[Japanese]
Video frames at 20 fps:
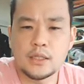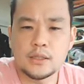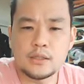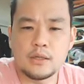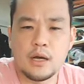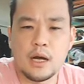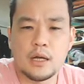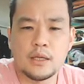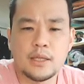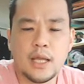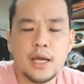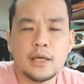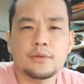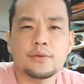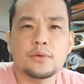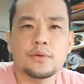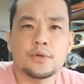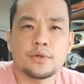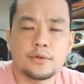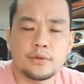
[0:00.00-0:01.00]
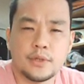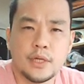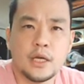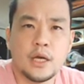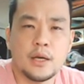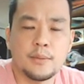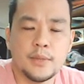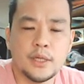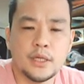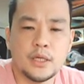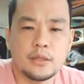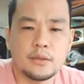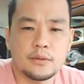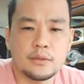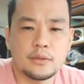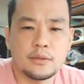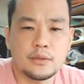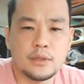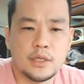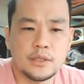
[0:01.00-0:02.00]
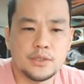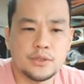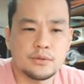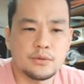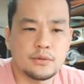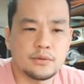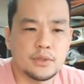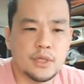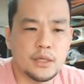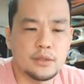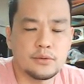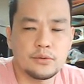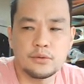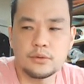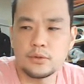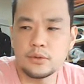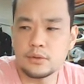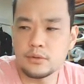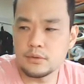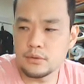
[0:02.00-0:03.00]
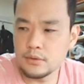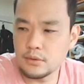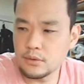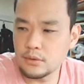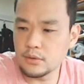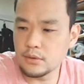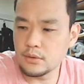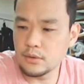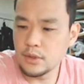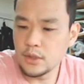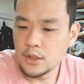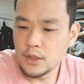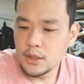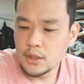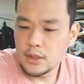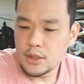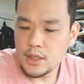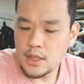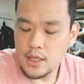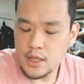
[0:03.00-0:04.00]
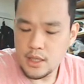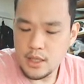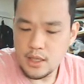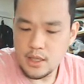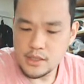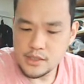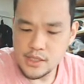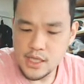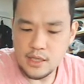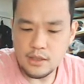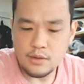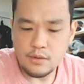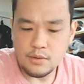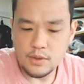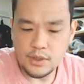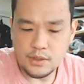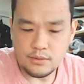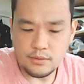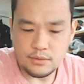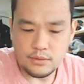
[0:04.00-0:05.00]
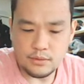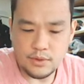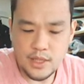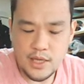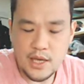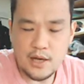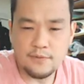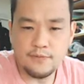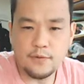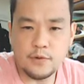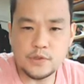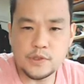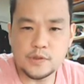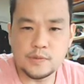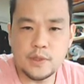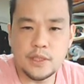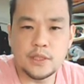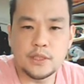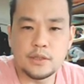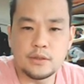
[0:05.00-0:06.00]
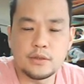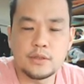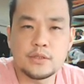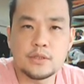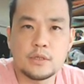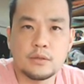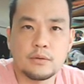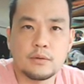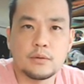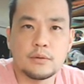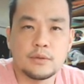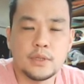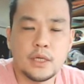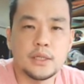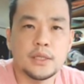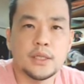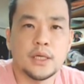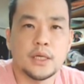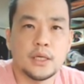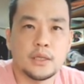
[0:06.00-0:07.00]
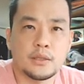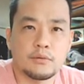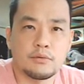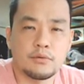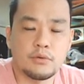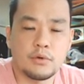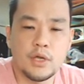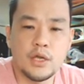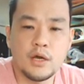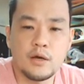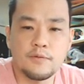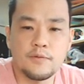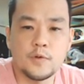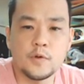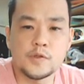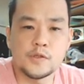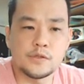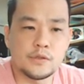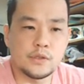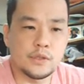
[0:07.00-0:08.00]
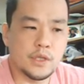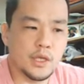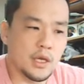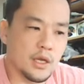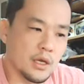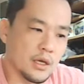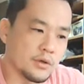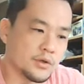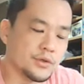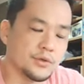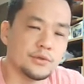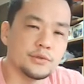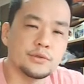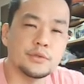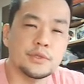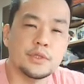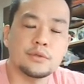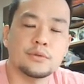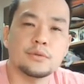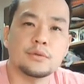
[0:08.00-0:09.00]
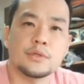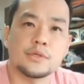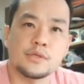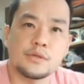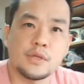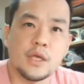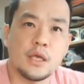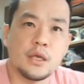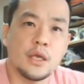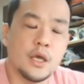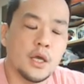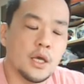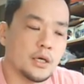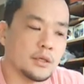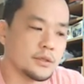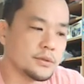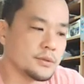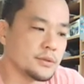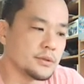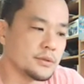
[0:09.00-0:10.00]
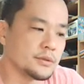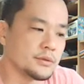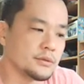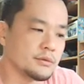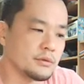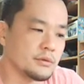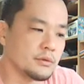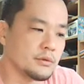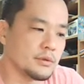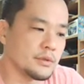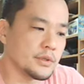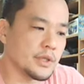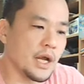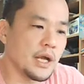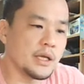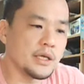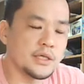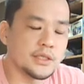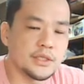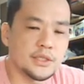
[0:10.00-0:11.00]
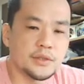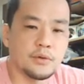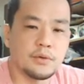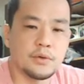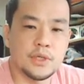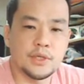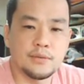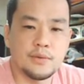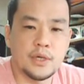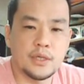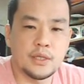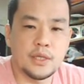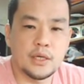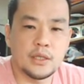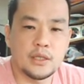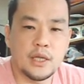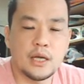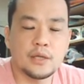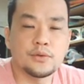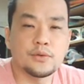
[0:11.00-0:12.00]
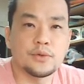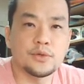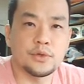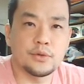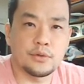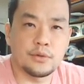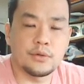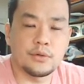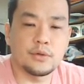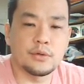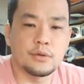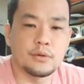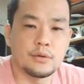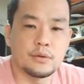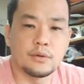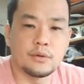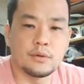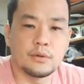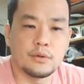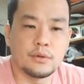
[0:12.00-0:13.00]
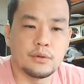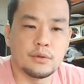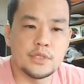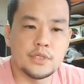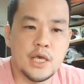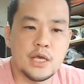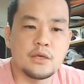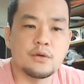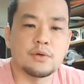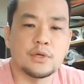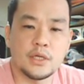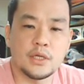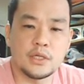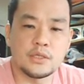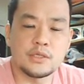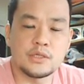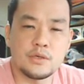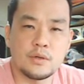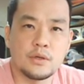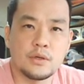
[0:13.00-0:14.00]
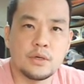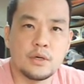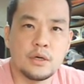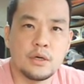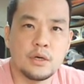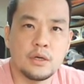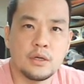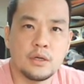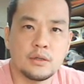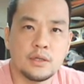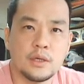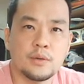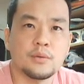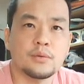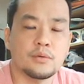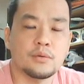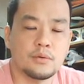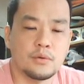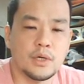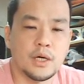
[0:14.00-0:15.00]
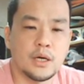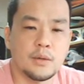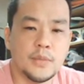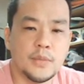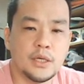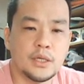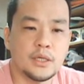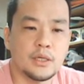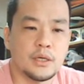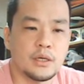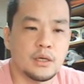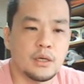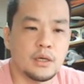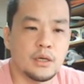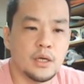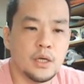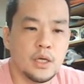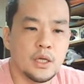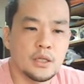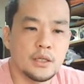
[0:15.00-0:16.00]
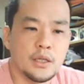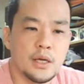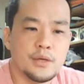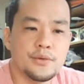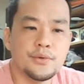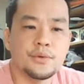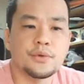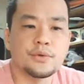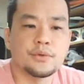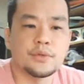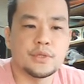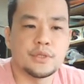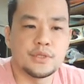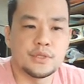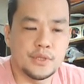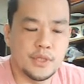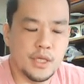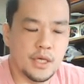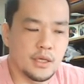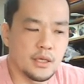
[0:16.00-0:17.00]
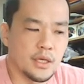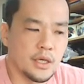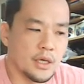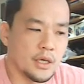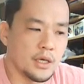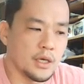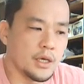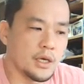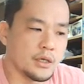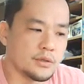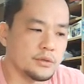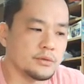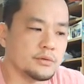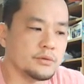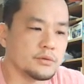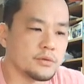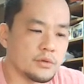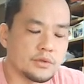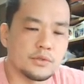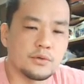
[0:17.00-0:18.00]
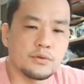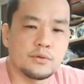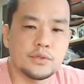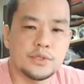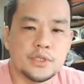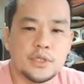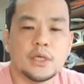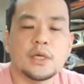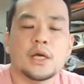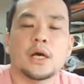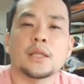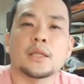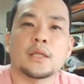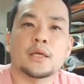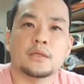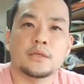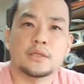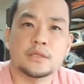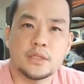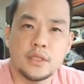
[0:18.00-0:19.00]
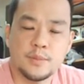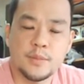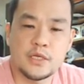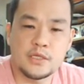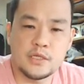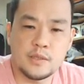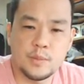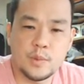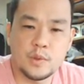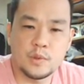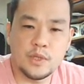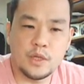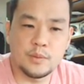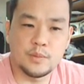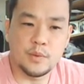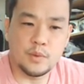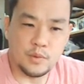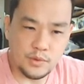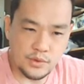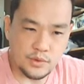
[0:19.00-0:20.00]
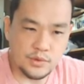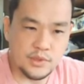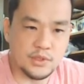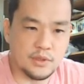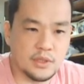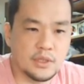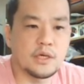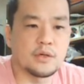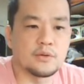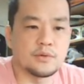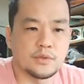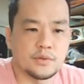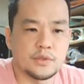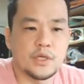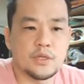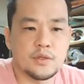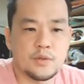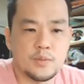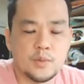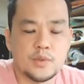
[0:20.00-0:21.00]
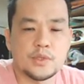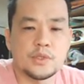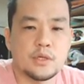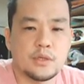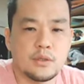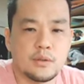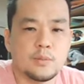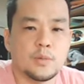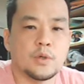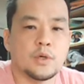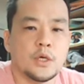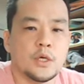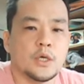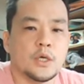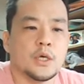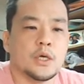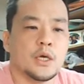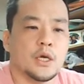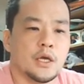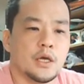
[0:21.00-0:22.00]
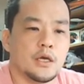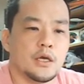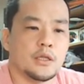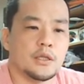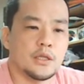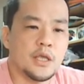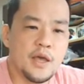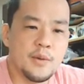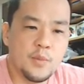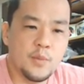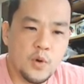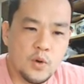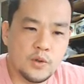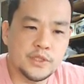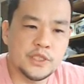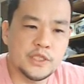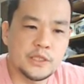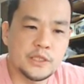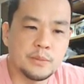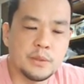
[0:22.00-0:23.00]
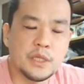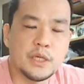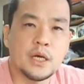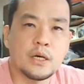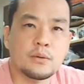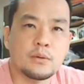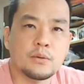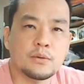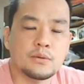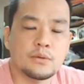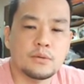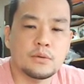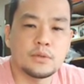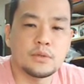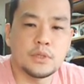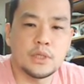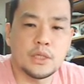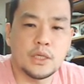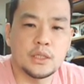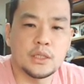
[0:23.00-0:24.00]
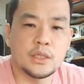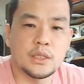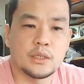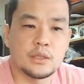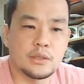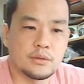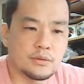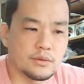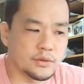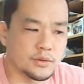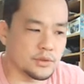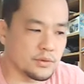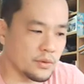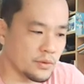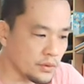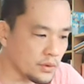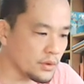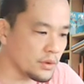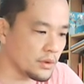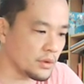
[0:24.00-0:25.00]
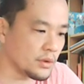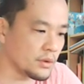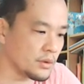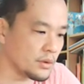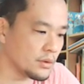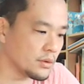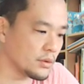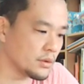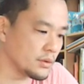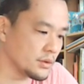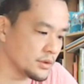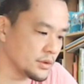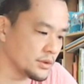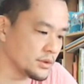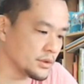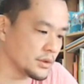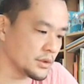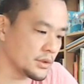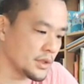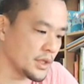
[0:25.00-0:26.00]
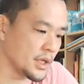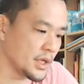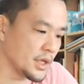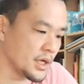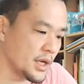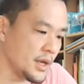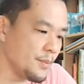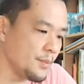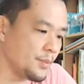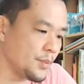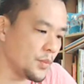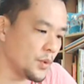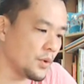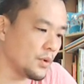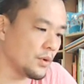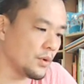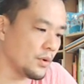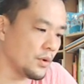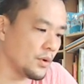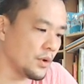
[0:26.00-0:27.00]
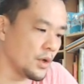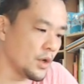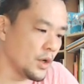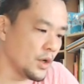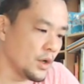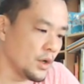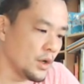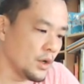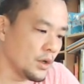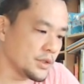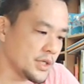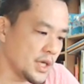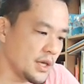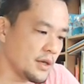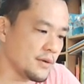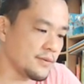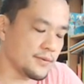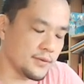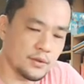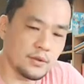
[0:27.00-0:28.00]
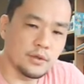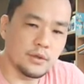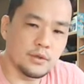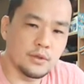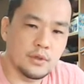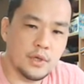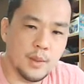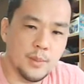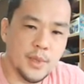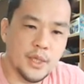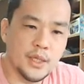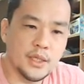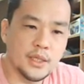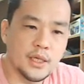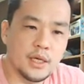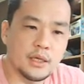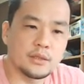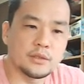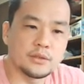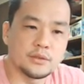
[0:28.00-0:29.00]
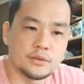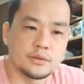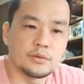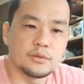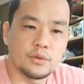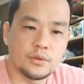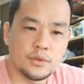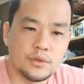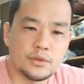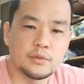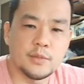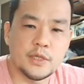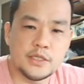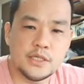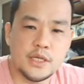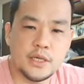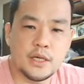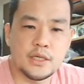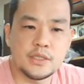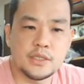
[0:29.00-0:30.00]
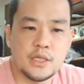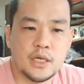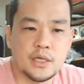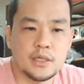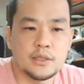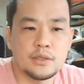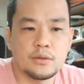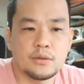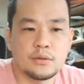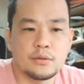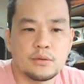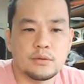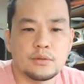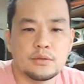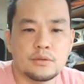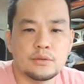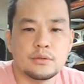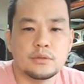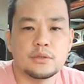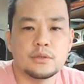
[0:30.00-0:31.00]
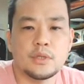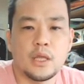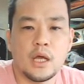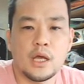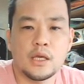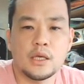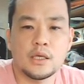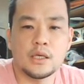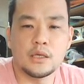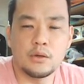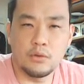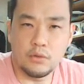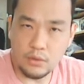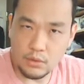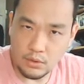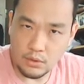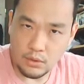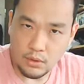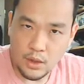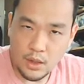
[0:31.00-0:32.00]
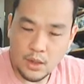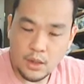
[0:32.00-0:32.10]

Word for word: その、大統領のね、アメリカの合衆国大統領の、えー、専用機のことをエアフォースワンって言うんですけど、なんでかっていうと、エアフォースって空軍ってことですよね。空軍の第1号機は大統領の専用機なんですよ。ってことは、アメリカ大統領ってですね、えー、軍の総指揮官なんですね。皆さんも多分ご存知の方はご存知だと思うんですけれども、えー、でも、シビリアンコントロールって何かっていうと、その軍、え連邦政府のアメリカ軍という、まあ、世界最強の軍隊を